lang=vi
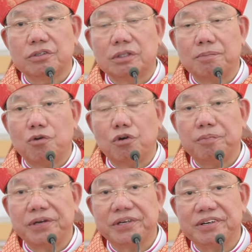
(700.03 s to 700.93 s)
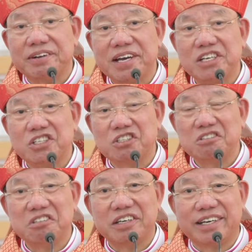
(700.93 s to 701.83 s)
tâm hồn mình đầy
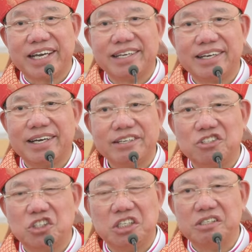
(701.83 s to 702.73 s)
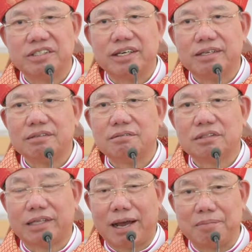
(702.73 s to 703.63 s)
sự ghen ghét chia rẽ
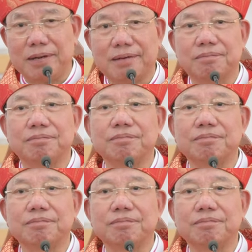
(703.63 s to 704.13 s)
tham lam